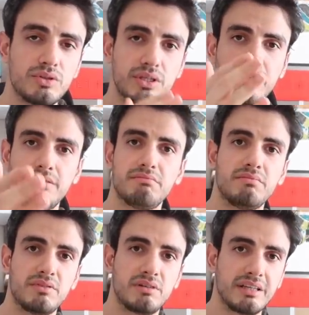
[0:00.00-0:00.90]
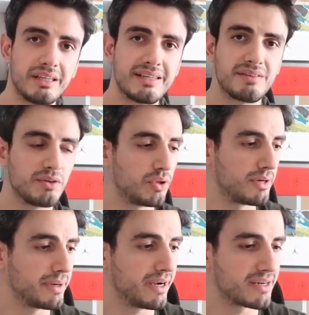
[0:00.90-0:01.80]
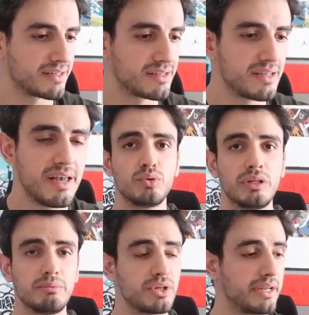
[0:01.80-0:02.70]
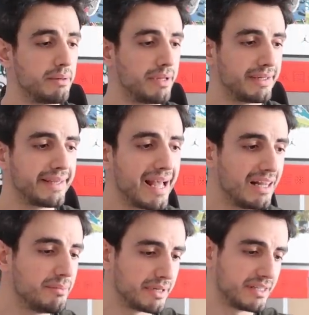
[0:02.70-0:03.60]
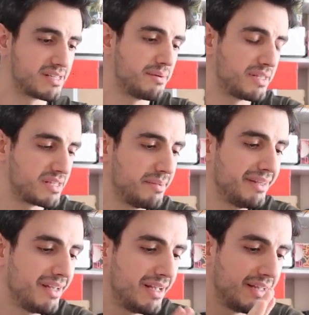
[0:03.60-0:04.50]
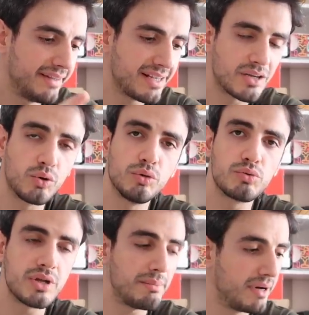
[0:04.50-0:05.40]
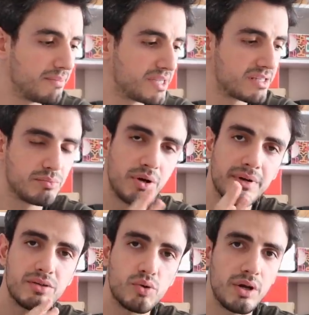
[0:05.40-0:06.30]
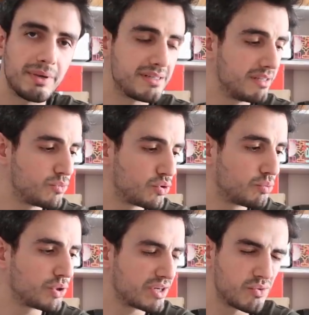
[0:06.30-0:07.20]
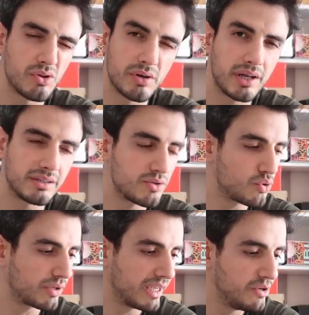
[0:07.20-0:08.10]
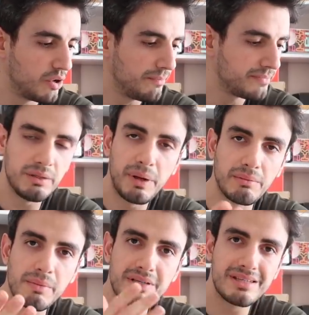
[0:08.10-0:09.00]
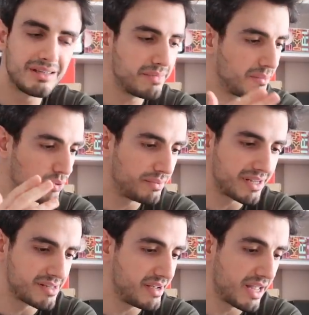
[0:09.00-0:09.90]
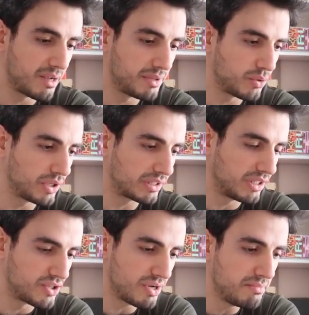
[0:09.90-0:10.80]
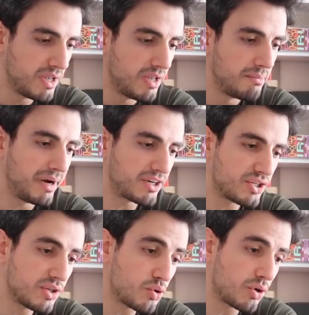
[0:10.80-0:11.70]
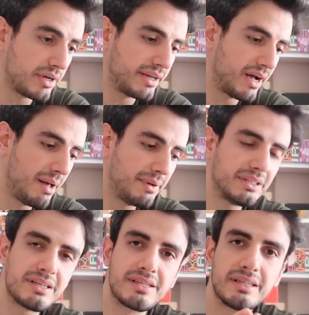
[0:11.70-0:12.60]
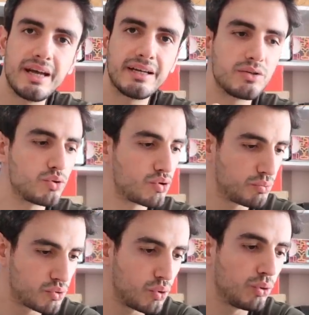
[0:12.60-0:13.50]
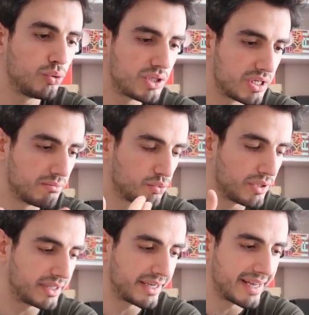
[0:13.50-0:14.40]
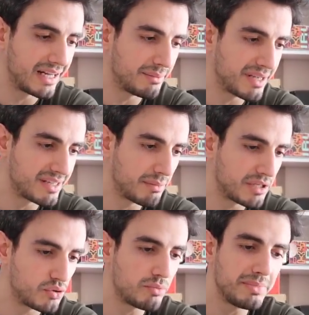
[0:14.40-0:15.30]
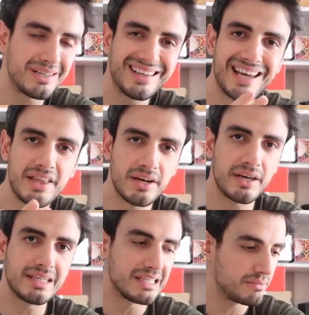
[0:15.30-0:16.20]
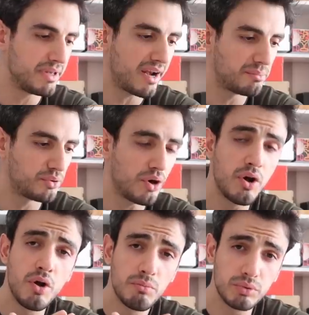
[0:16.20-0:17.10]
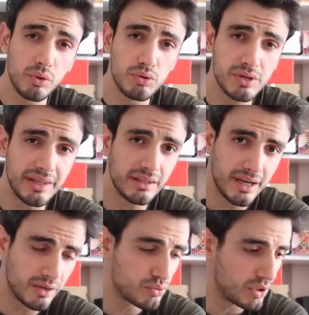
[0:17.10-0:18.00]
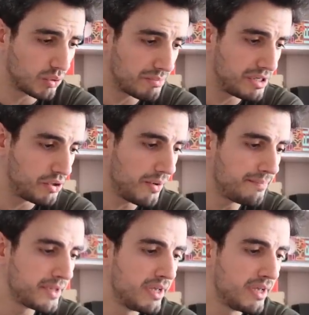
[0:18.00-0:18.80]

İşte Kanalın eski videolarına bakarsanız kullanılmış ayakkabılar da geldi bana da zaman zaman. Neyse konumuzdan bağımsızdı bu ama söylemek istedim çünkü bu tarz videoların altına çok geliyor. Alıp almamak sizin. Ben burada biraz daha ayakkabılara odaklanacağım. Barçın'da çok hani hem Adidas'ın Nike şusu busu olduğu için bunlardan genelde bahsetmek istiyorum. Bir de kendine ait indirimler yapıyor. Bu da o yüzden daha güzel olabiliyor.